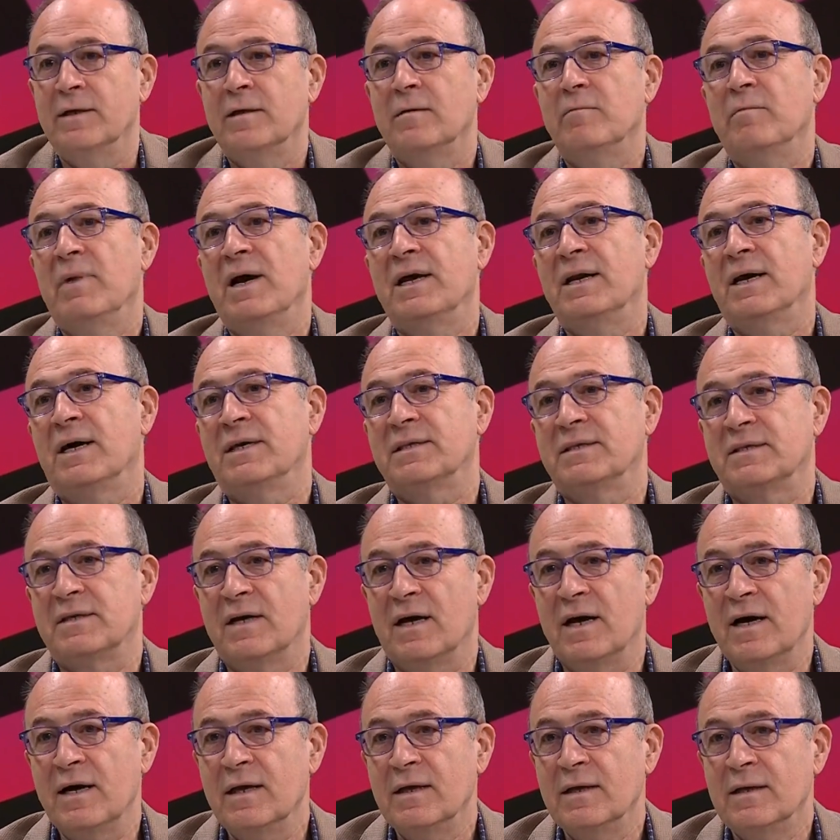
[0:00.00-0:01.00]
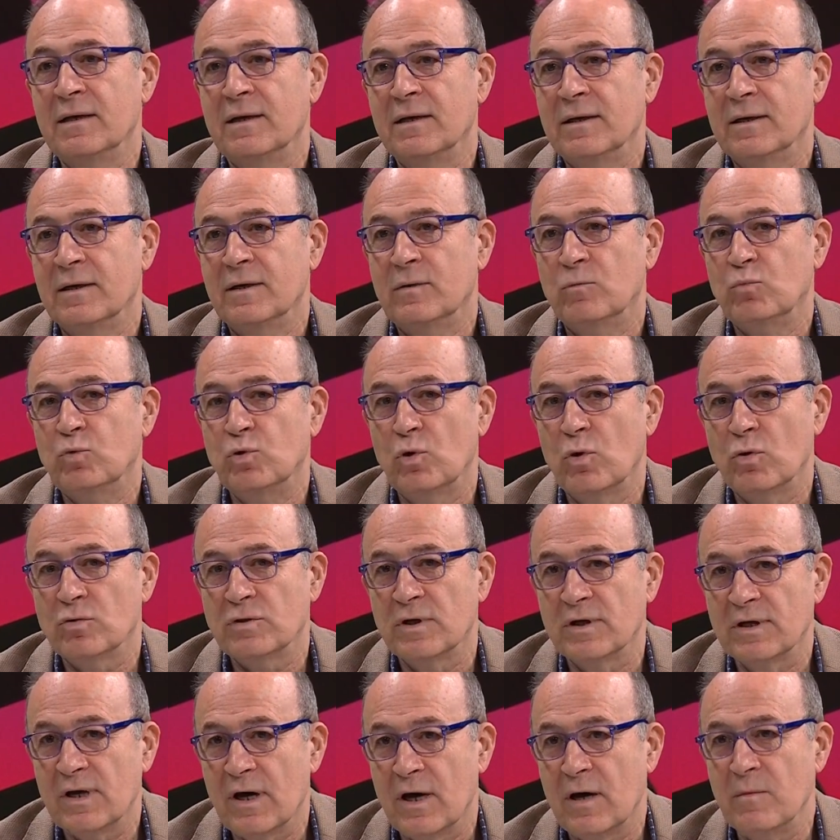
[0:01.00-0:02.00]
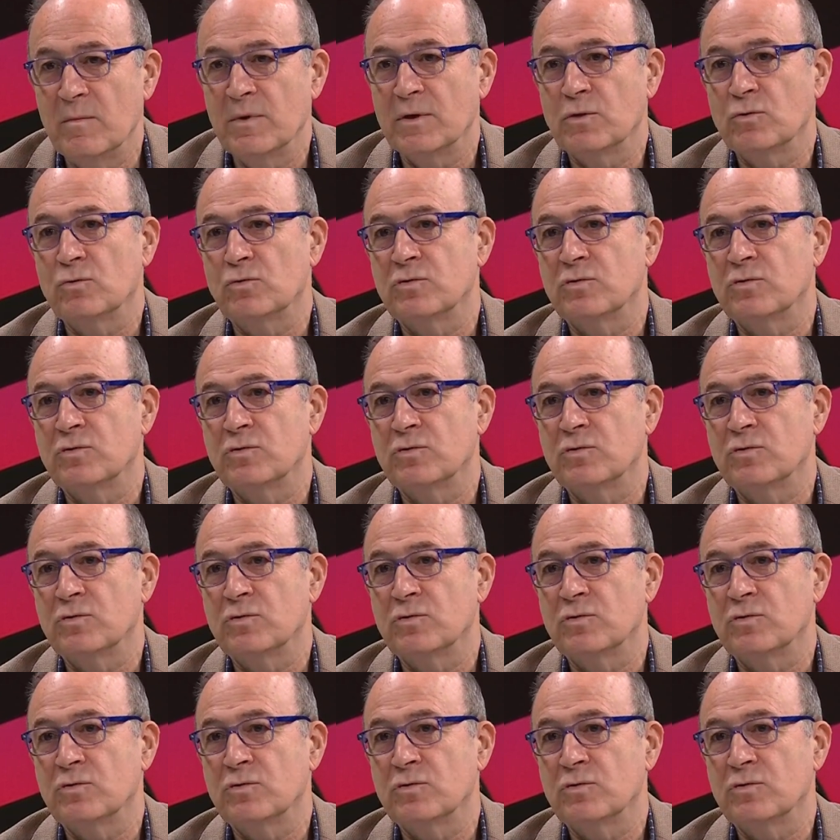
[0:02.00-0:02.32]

Ben hatta bu noktada Ahmet Nur